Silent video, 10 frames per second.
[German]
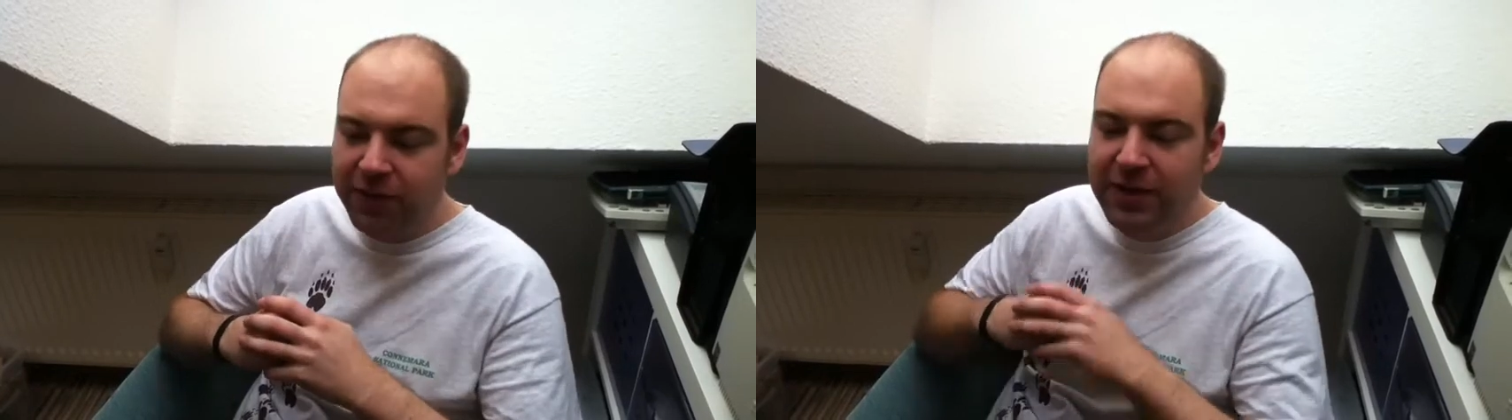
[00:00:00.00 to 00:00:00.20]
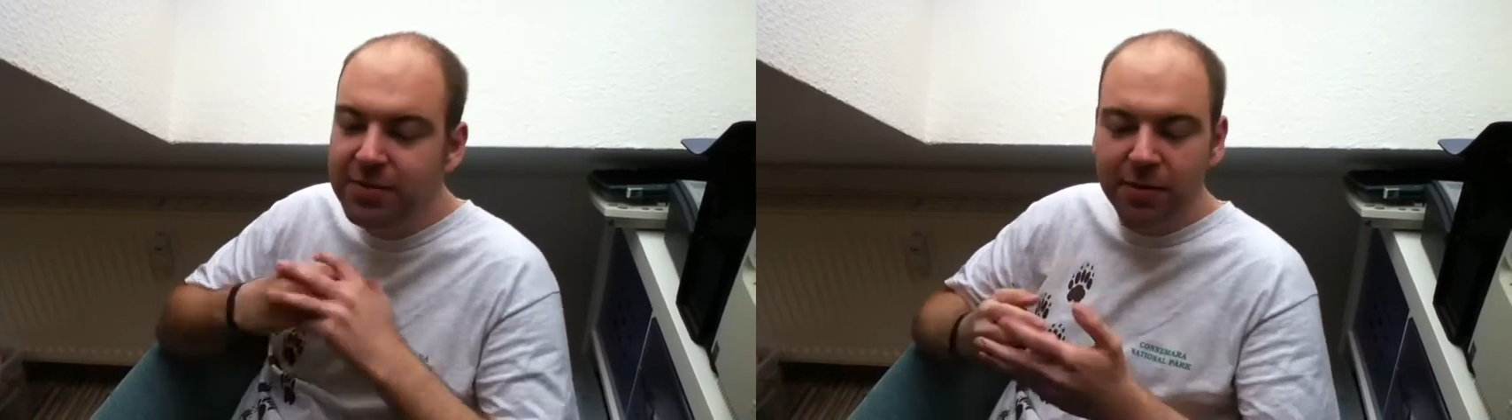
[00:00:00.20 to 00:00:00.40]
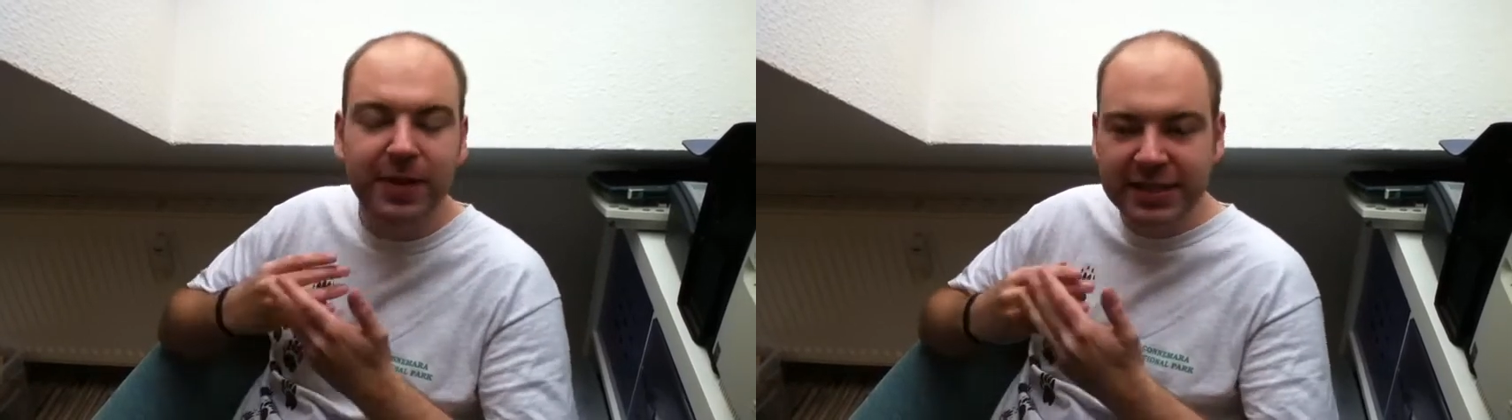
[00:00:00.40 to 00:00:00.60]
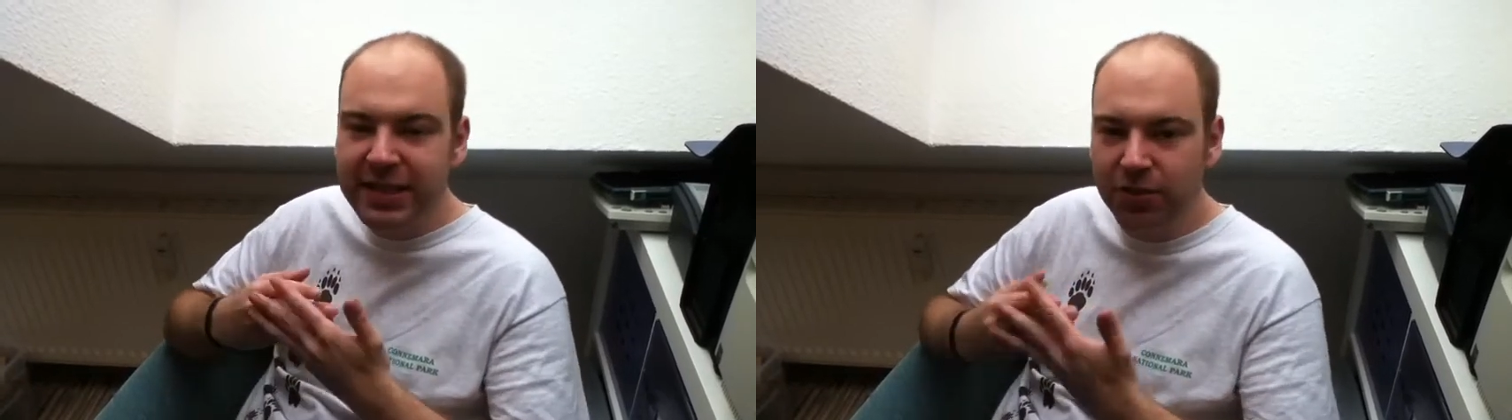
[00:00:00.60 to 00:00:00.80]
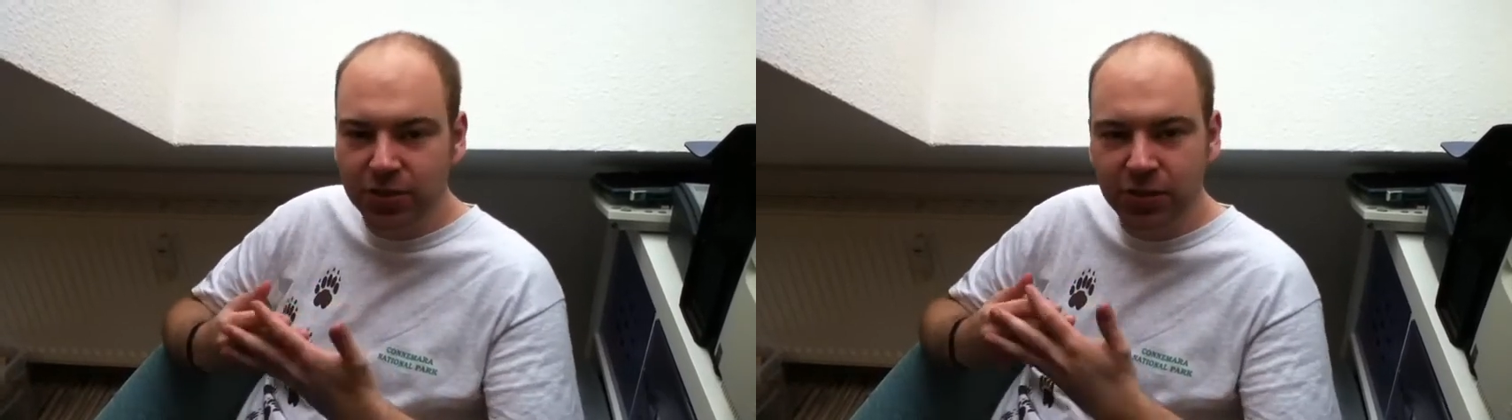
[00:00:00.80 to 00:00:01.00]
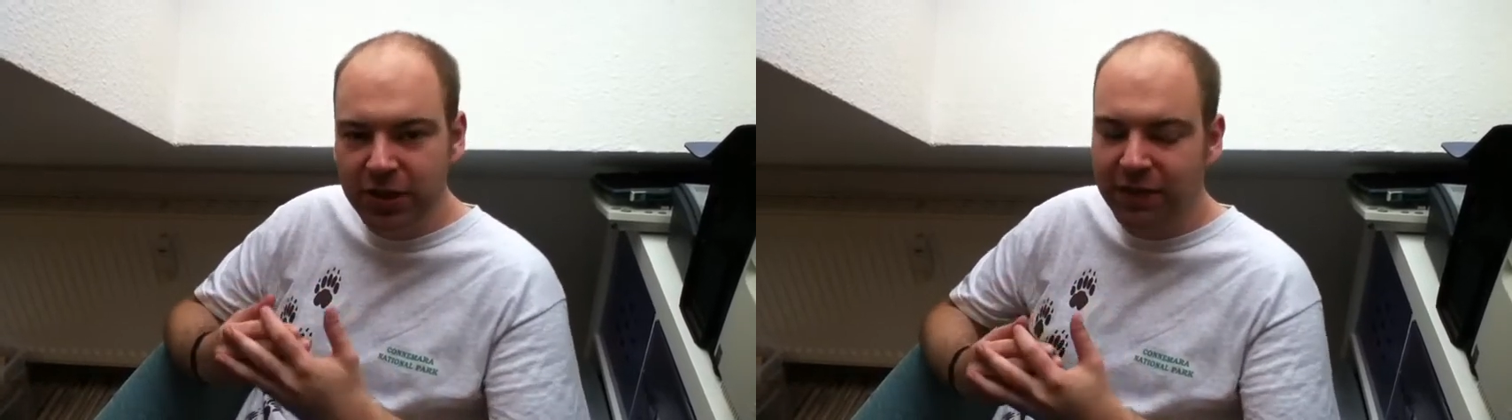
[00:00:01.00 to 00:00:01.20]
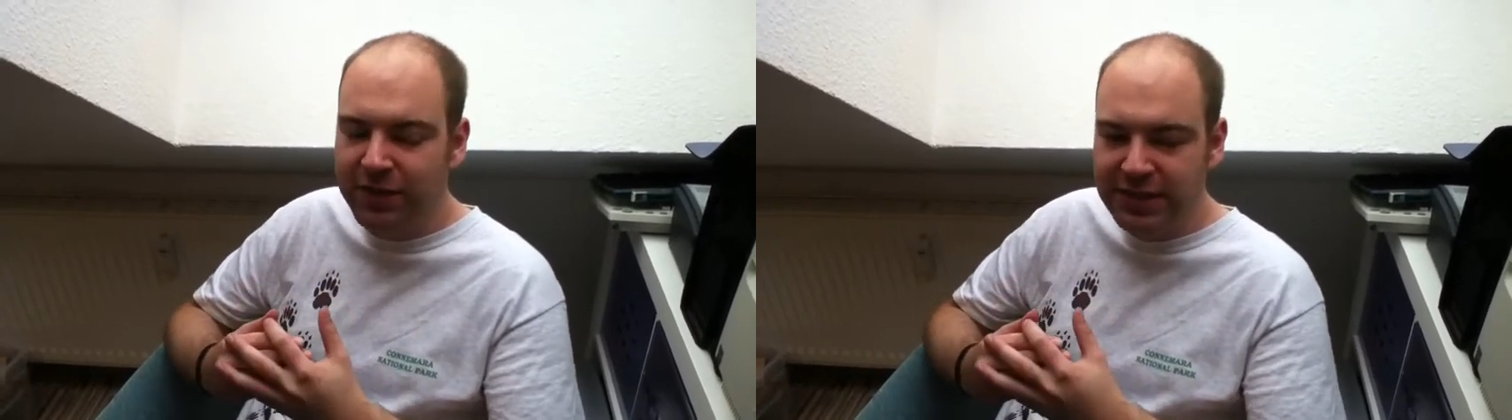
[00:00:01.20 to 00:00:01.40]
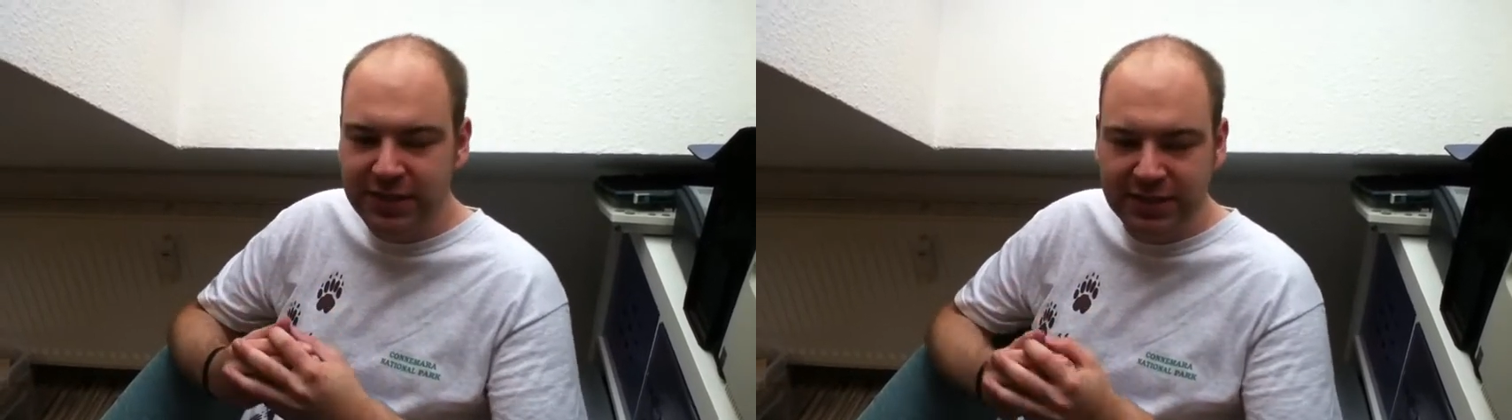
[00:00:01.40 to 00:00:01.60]
auf, weil immer passiert
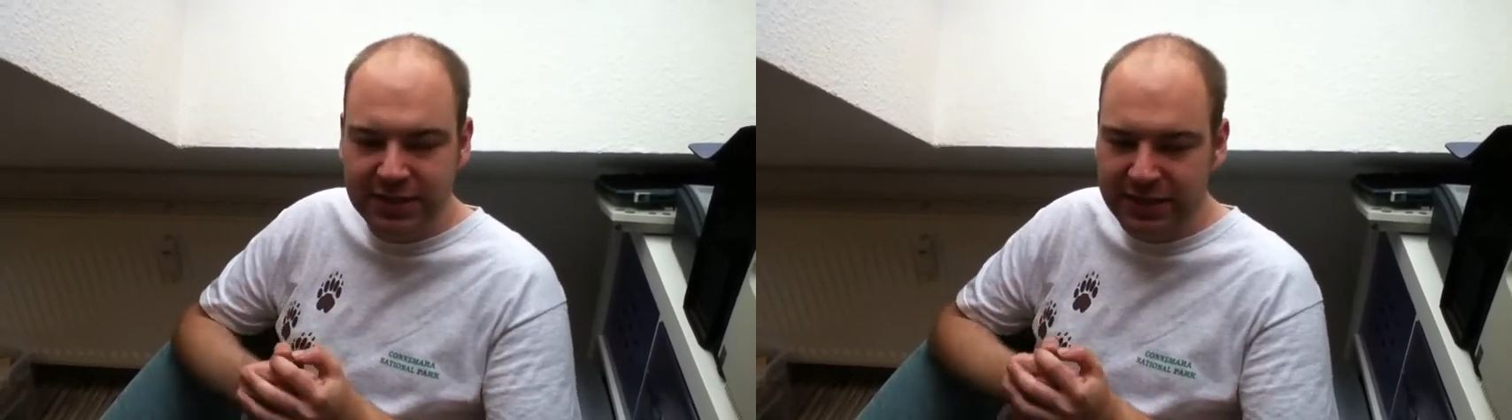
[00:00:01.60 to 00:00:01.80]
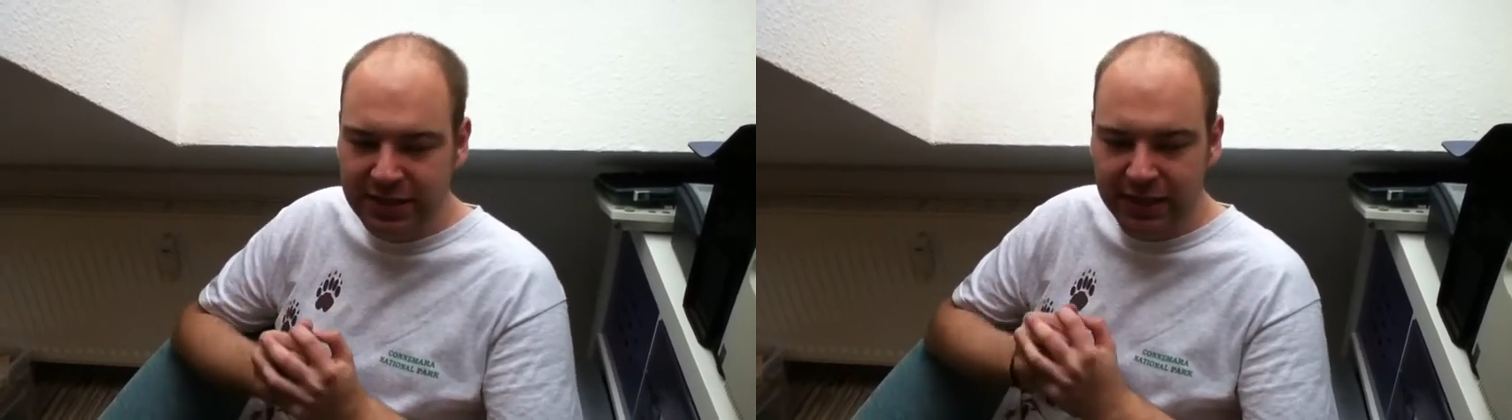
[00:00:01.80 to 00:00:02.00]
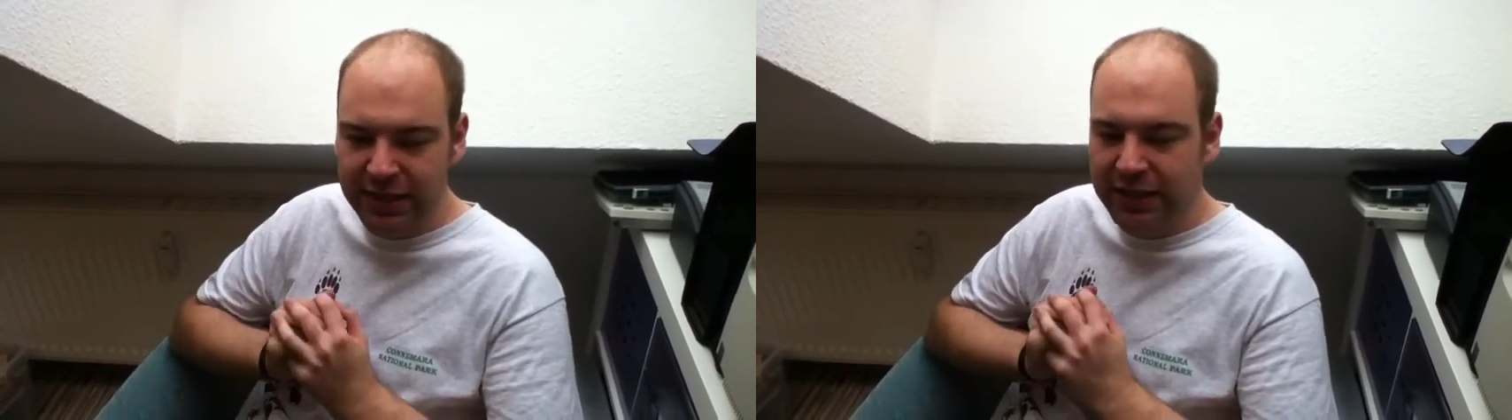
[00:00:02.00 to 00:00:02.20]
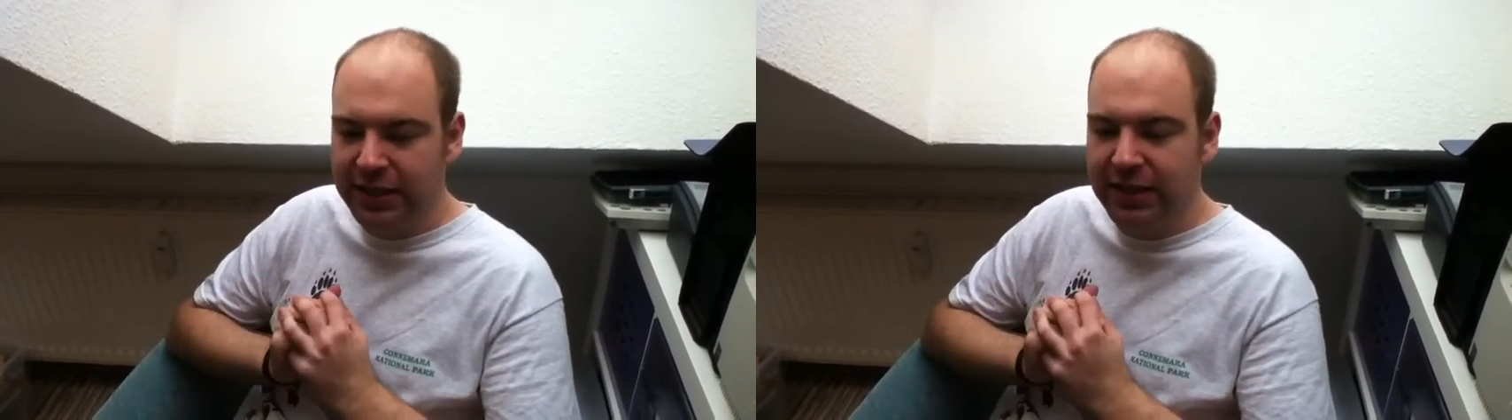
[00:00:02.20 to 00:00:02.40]
irgendetwas. Äh,